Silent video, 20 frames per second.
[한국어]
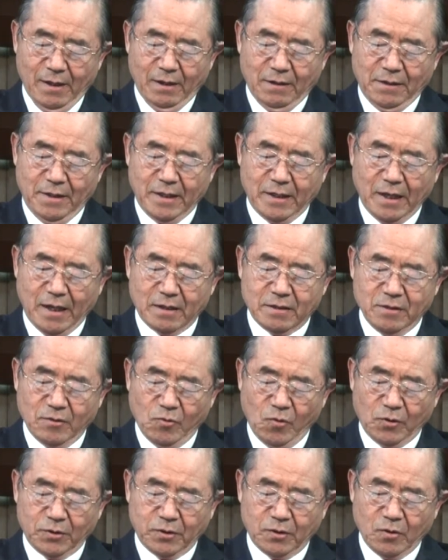내가
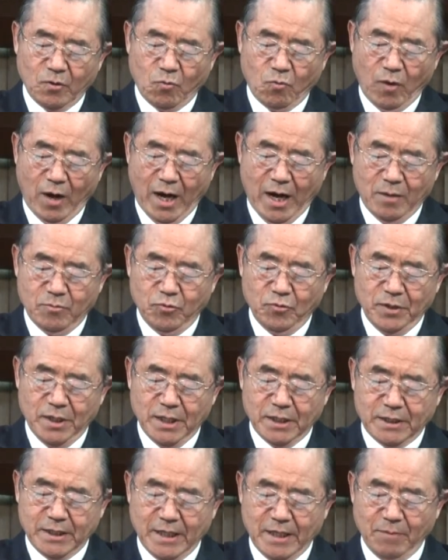그곳
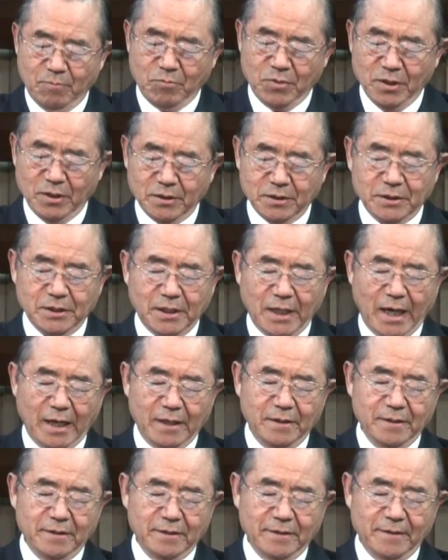과부에게
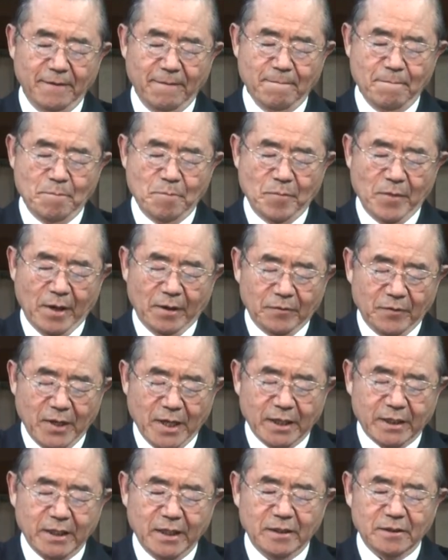명령하여
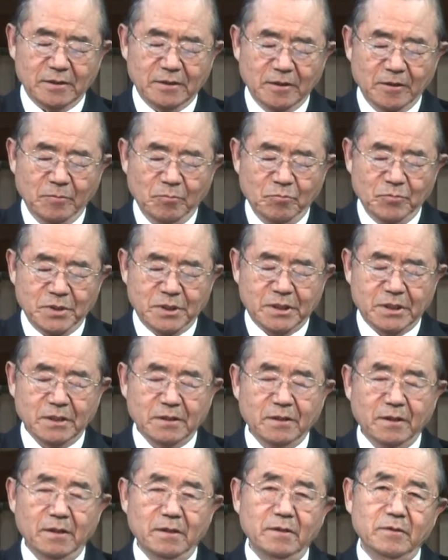내게
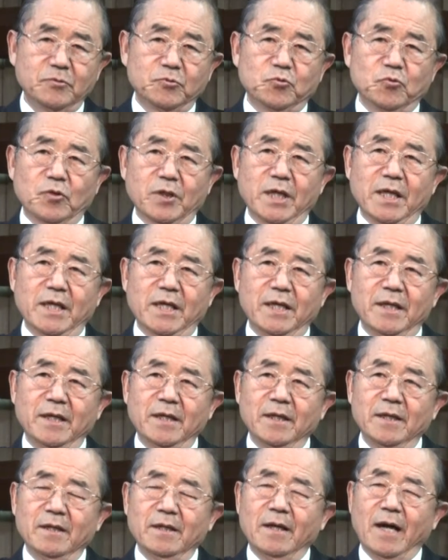음식을 주게
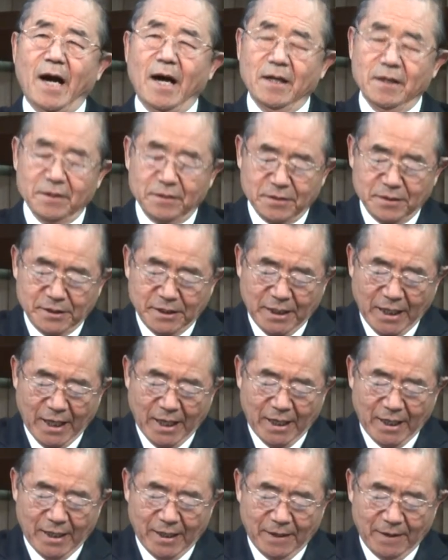
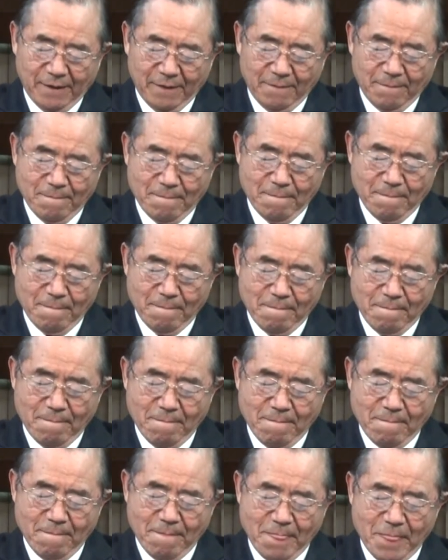하였느니라.
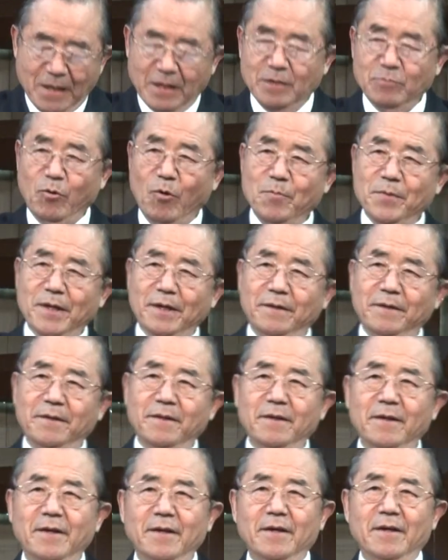이걸
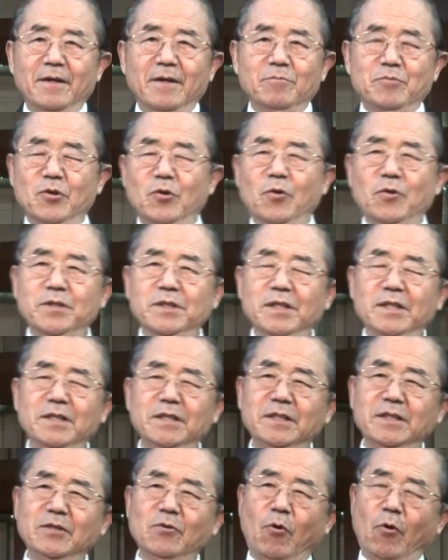보면 비록
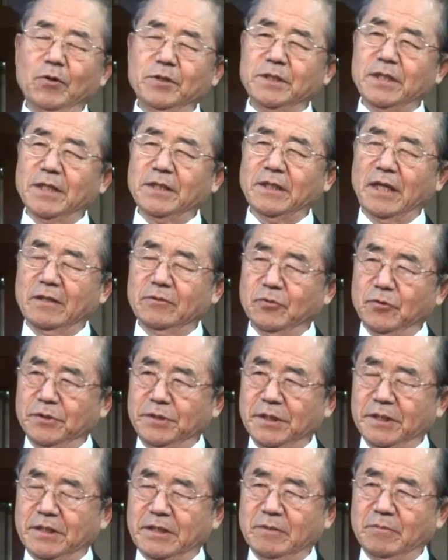여인이 혼자 살고
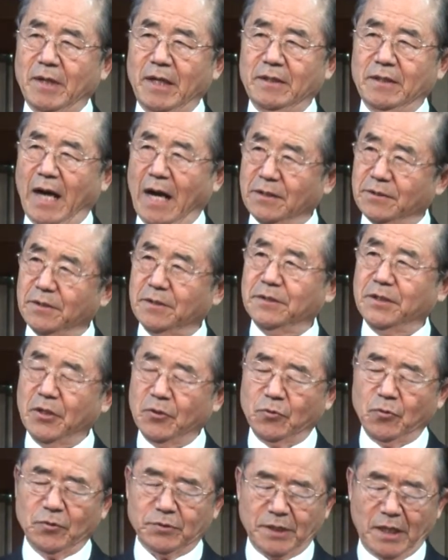있었지만 아들
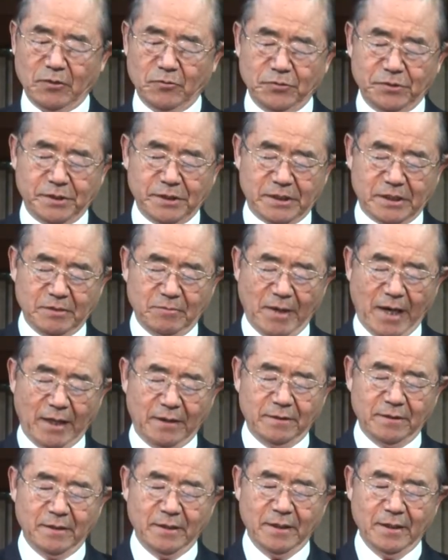들고 살고
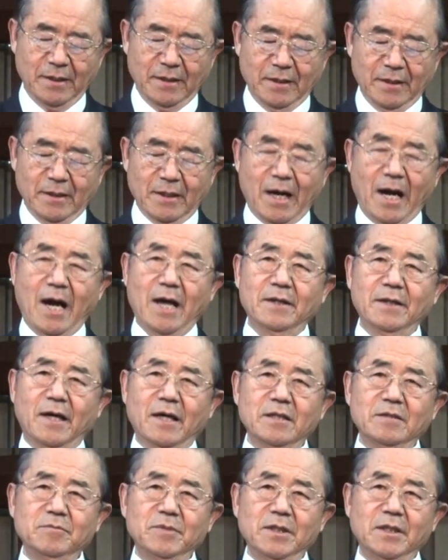있었지만
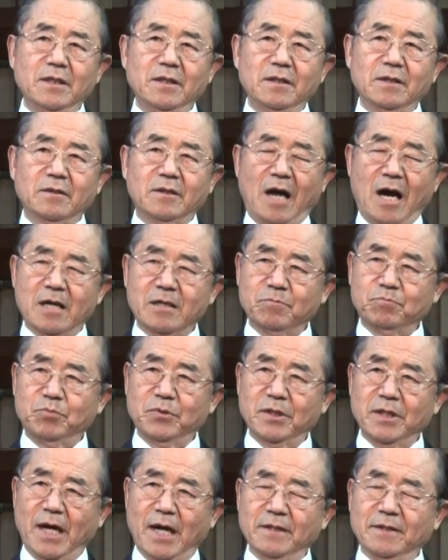하나님이
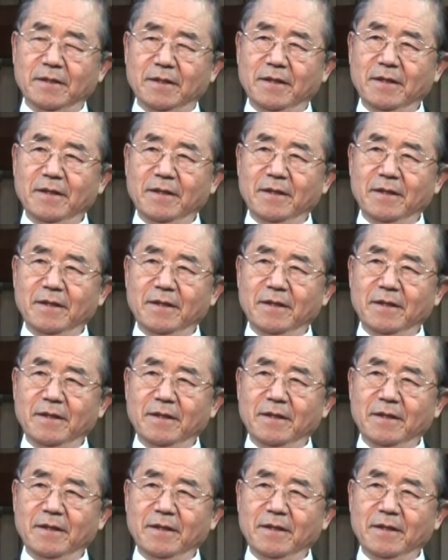각별한